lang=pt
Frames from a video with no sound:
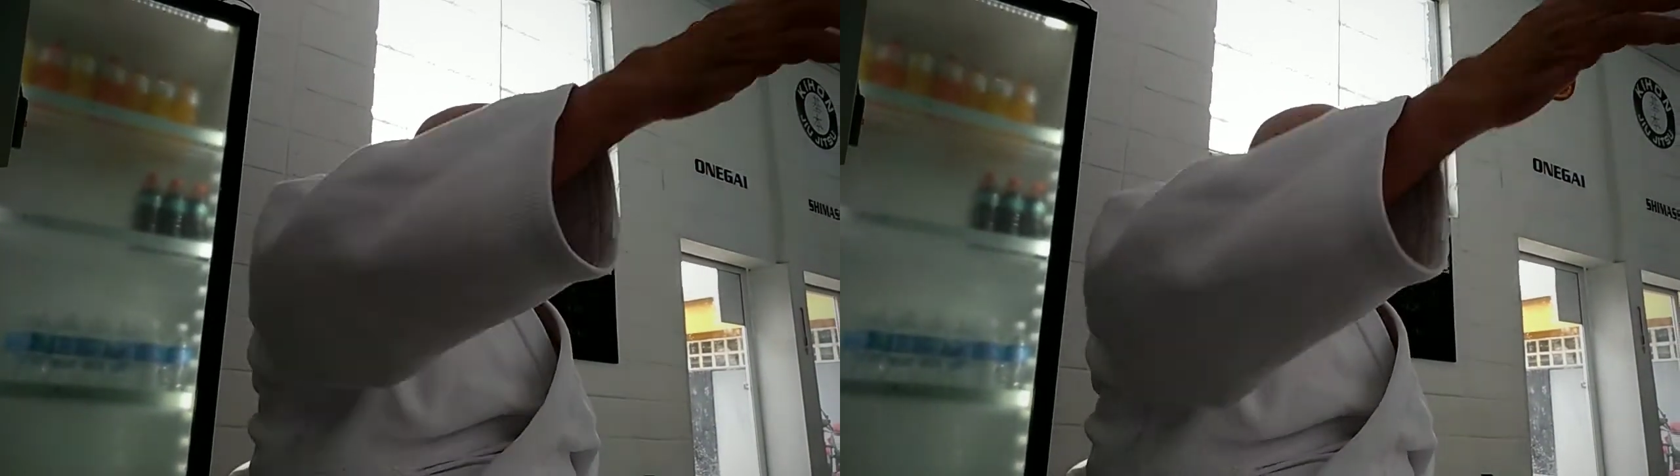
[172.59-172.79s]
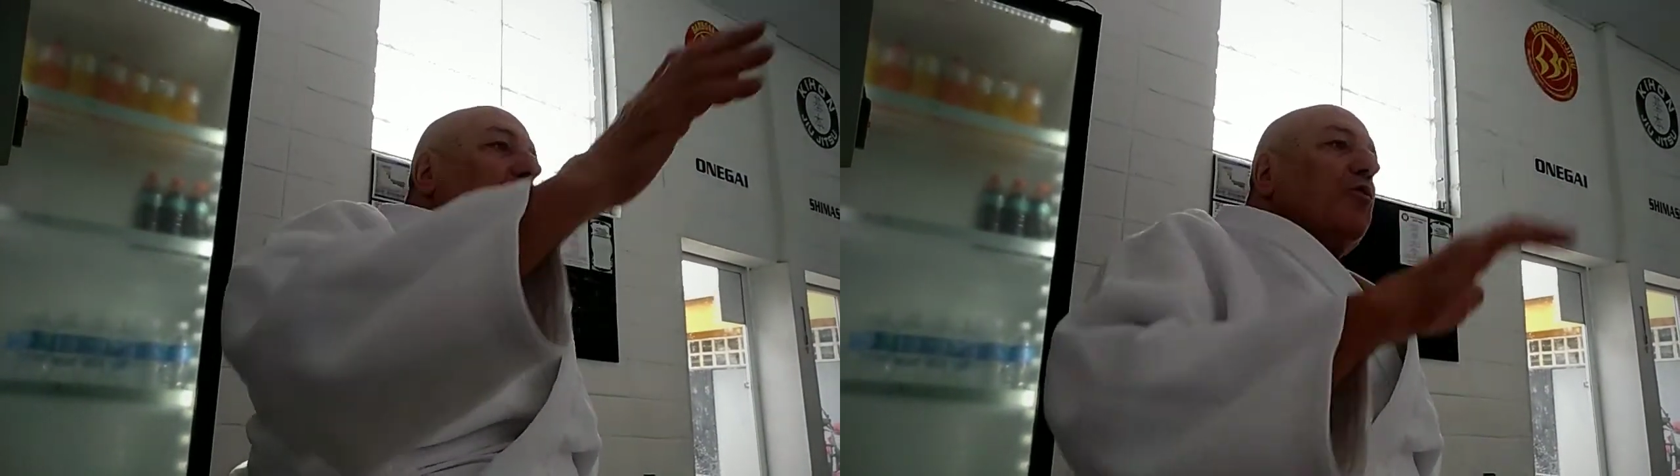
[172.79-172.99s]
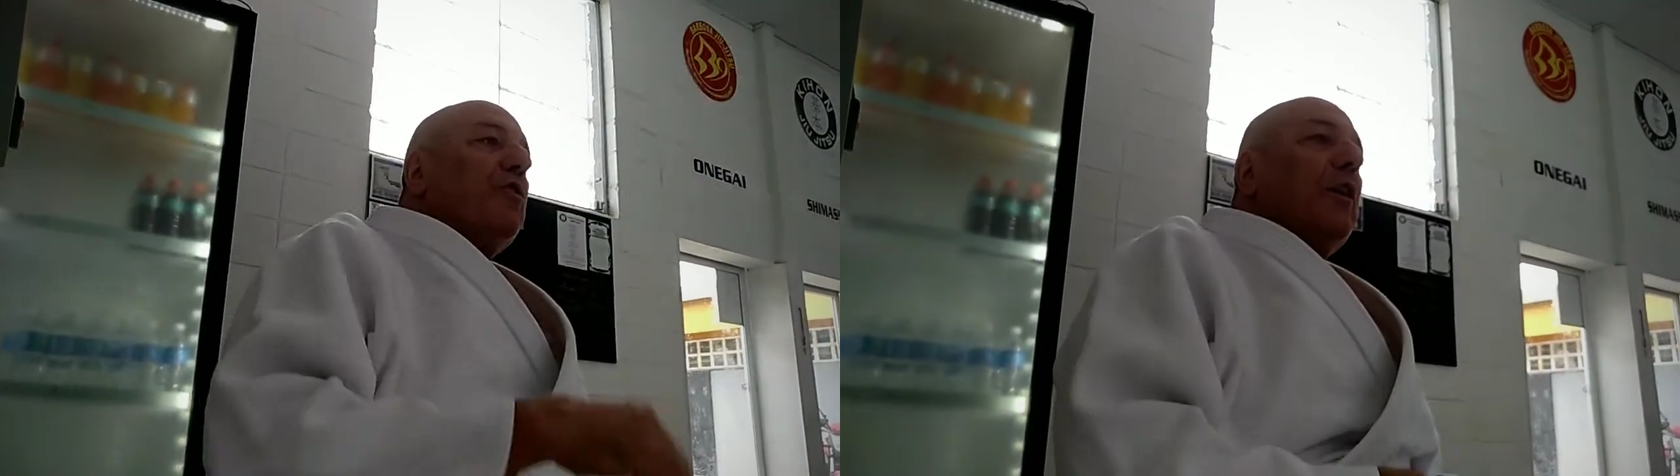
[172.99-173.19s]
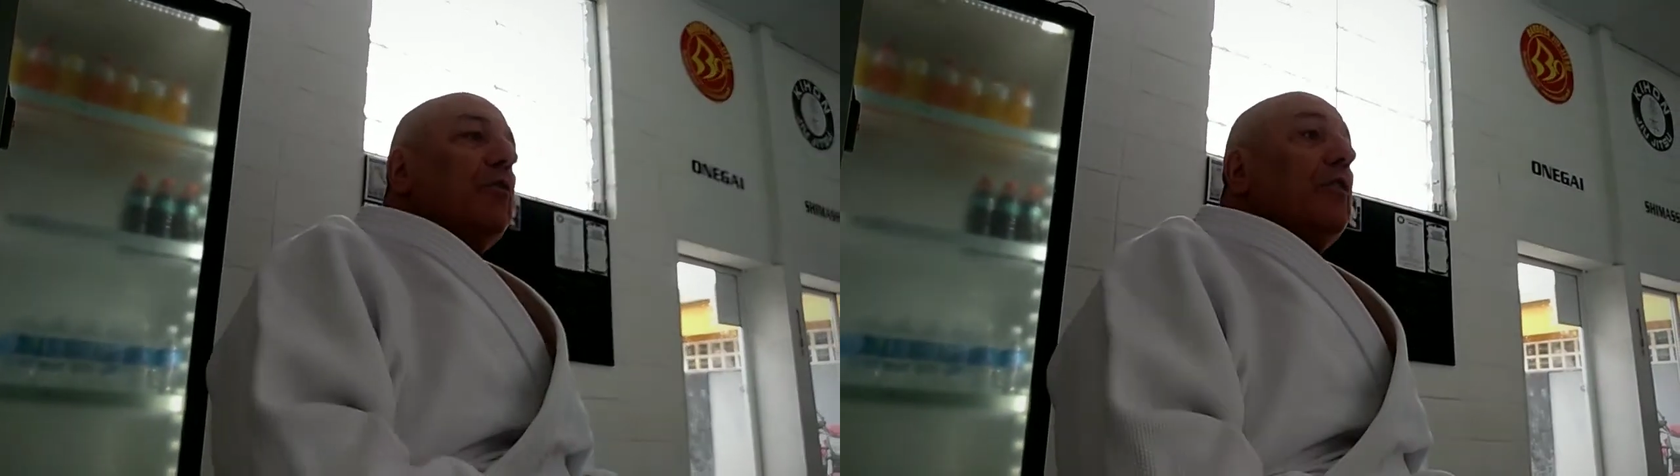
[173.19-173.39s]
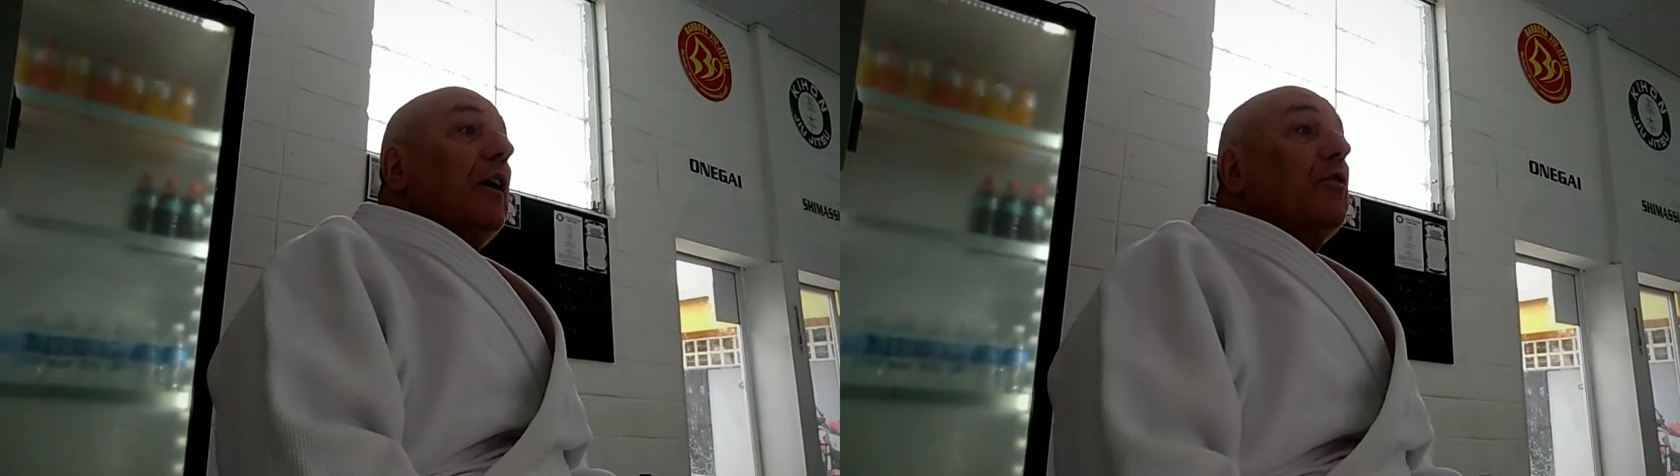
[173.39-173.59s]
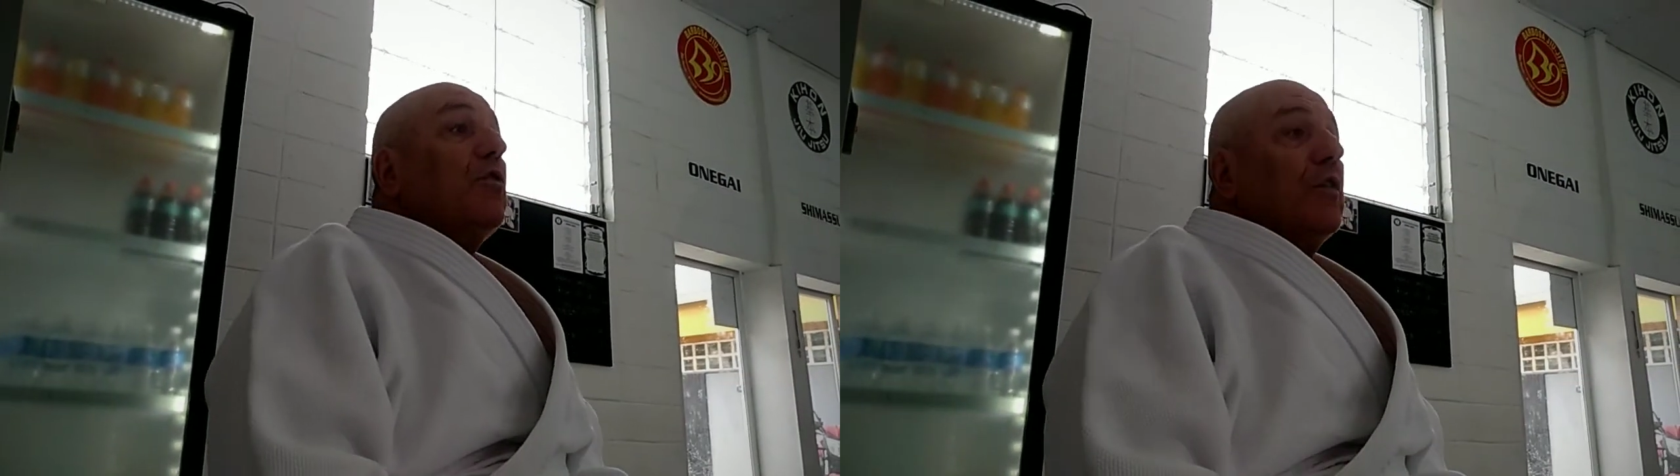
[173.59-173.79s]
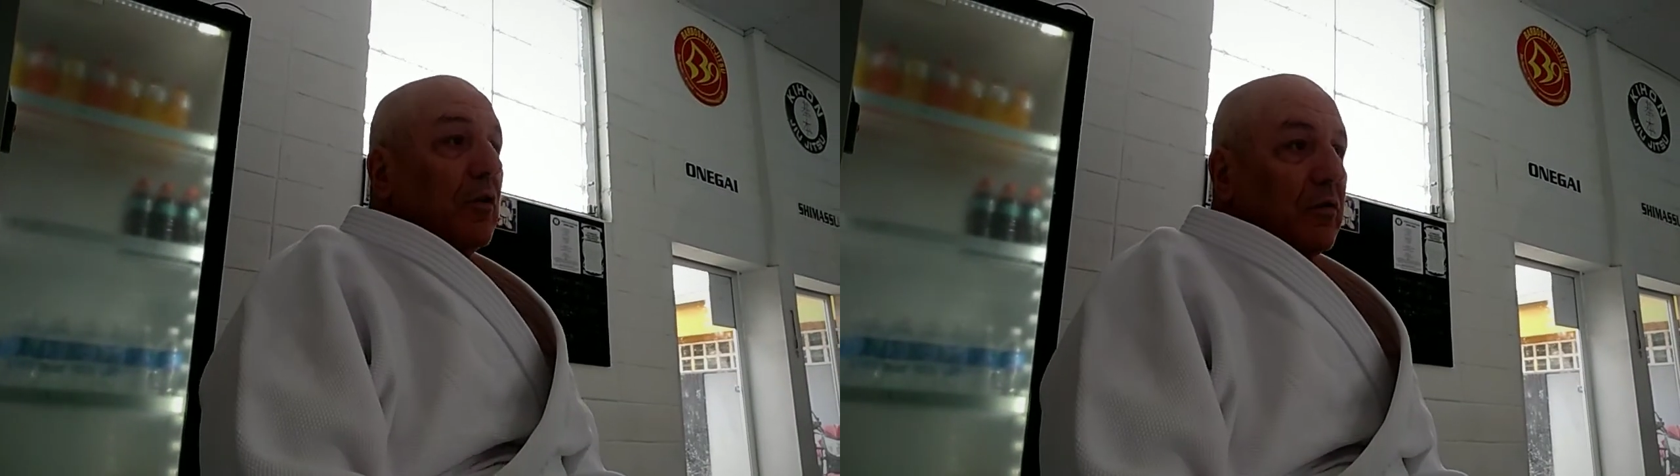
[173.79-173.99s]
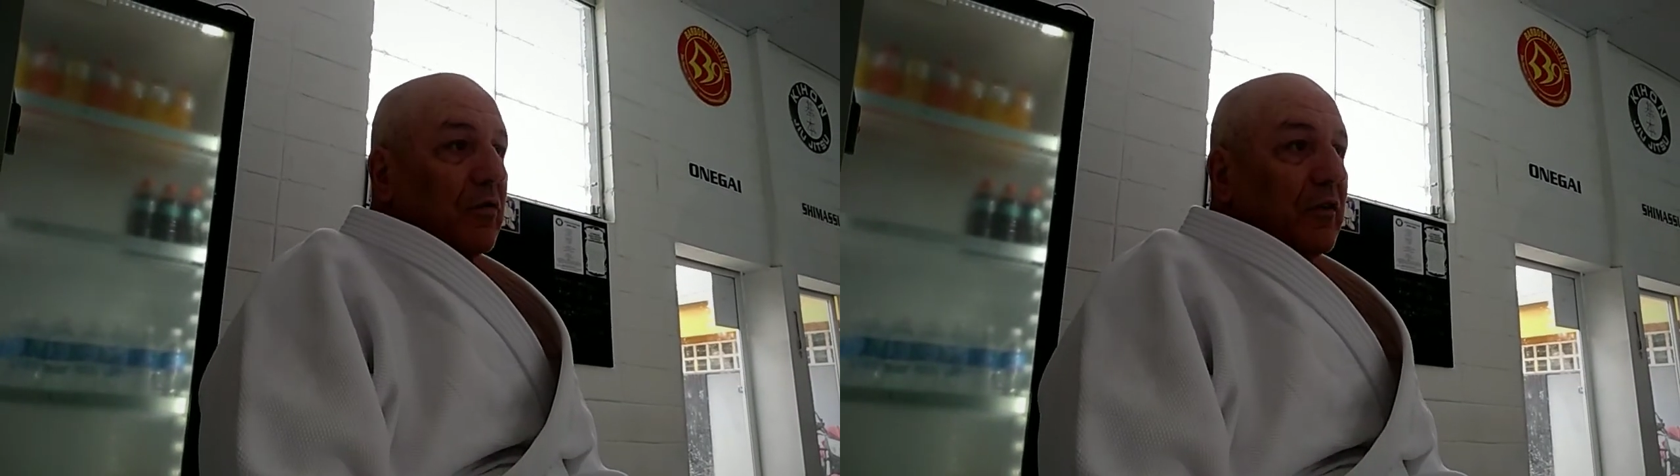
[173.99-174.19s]
uma multidão de erros
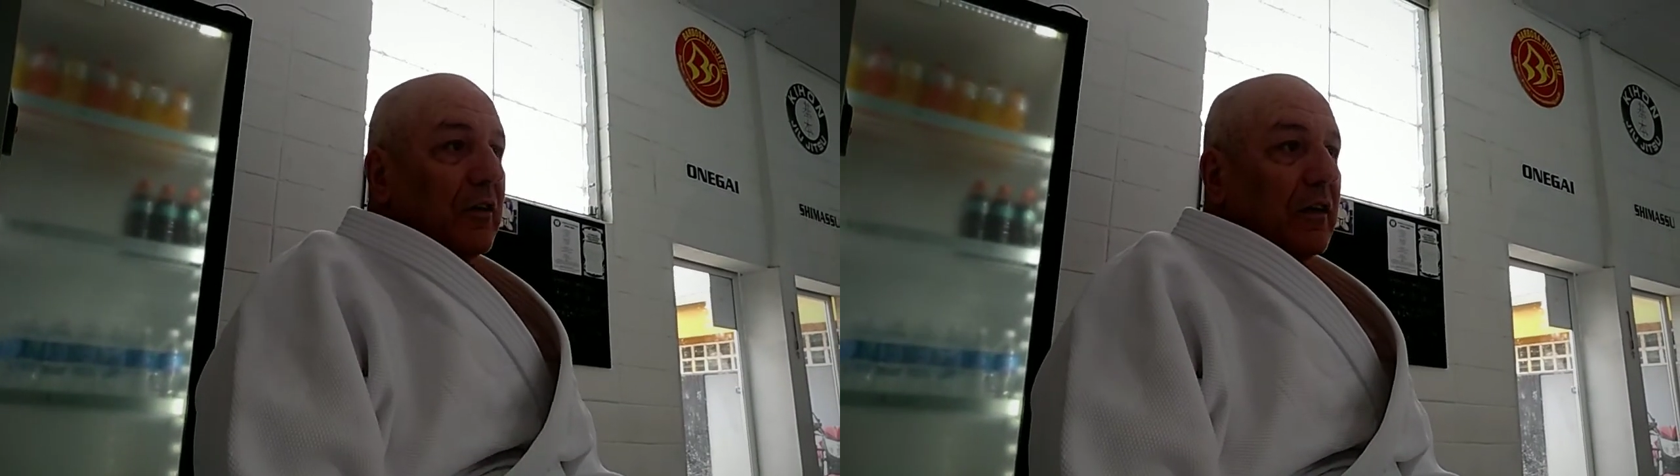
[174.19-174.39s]
seus.